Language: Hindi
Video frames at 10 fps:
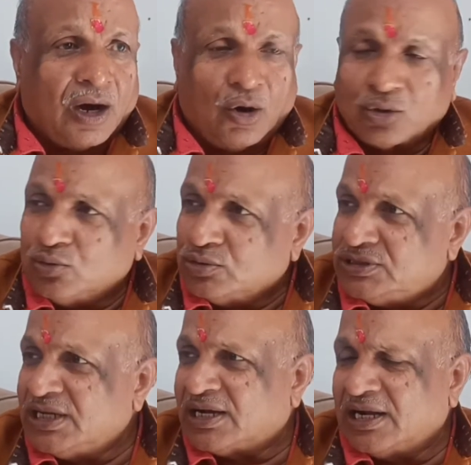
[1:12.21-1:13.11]
और
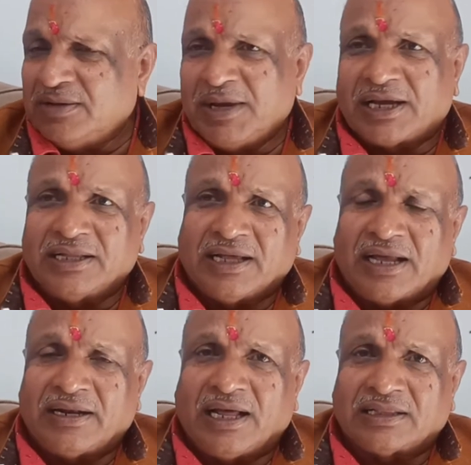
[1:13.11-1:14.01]
उसी कड़ी में
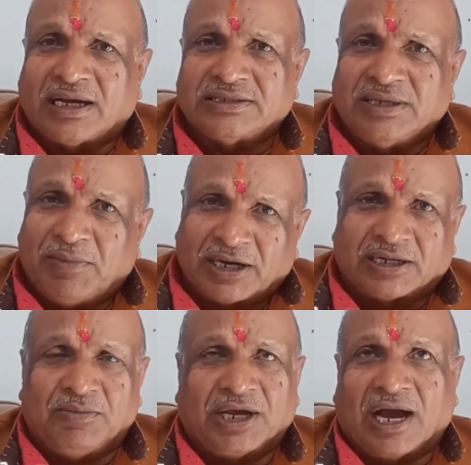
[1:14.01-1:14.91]
केदारनाथ का
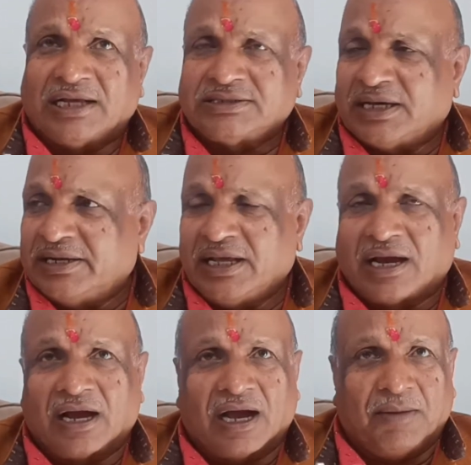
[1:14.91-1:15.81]
समग्र विकास करने
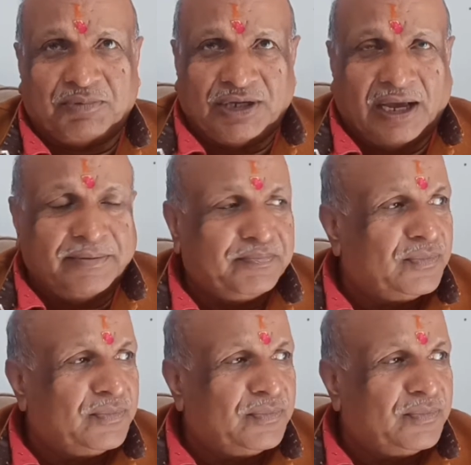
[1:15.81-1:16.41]
का काम किया